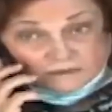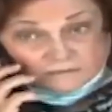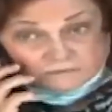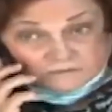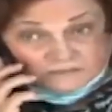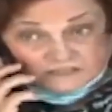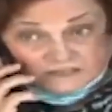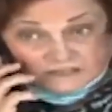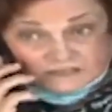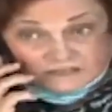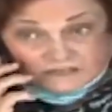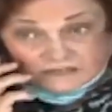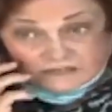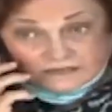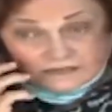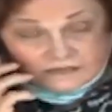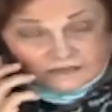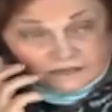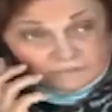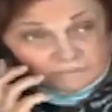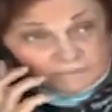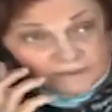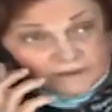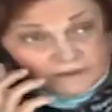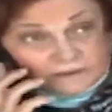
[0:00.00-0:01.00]
وقد
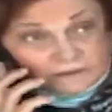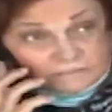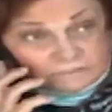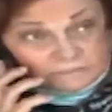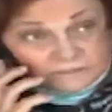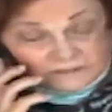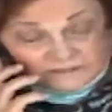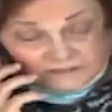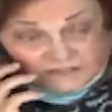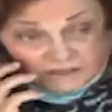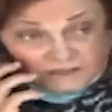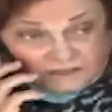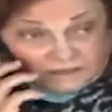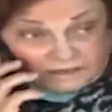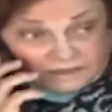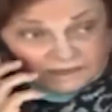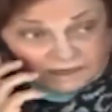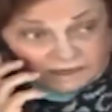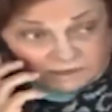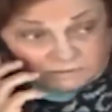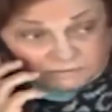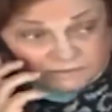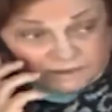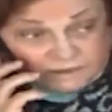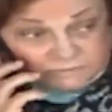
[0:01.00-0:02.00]
تكون القاضي غادة
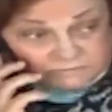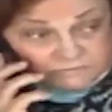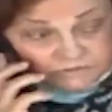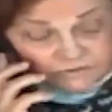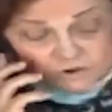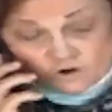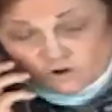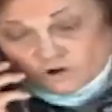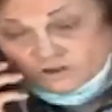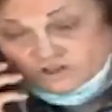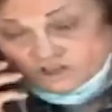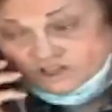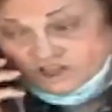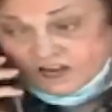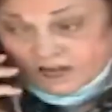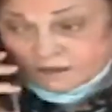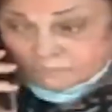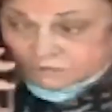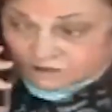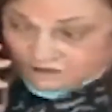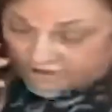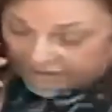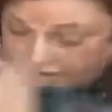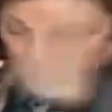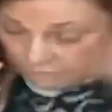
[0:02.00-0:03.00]
عون من أبرز
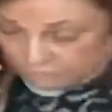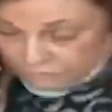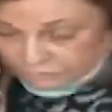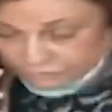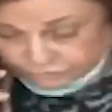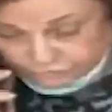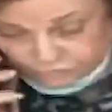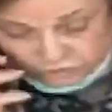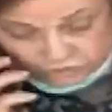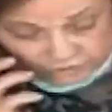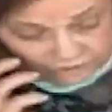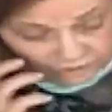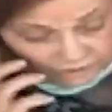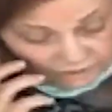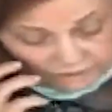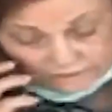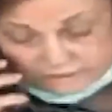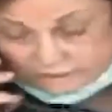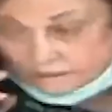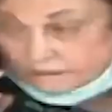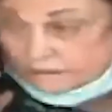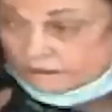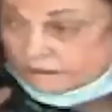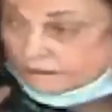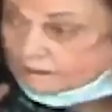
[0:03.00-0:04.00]
شخصيات عهد الرئيس ميشيل
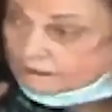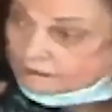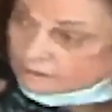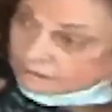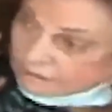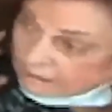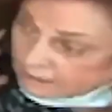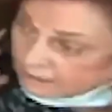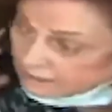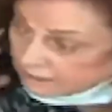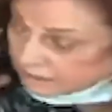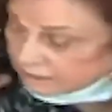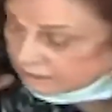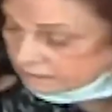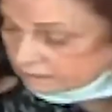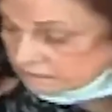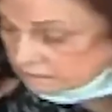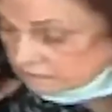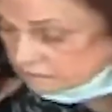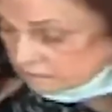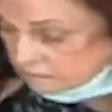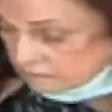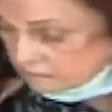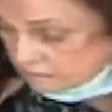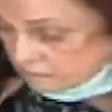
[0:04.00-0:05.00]
عون والتي
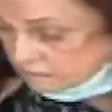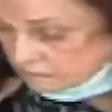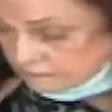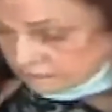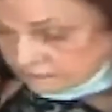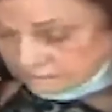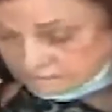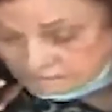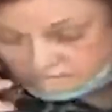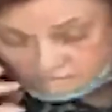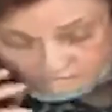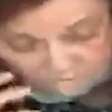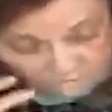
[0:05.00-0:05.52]
شكلت أداة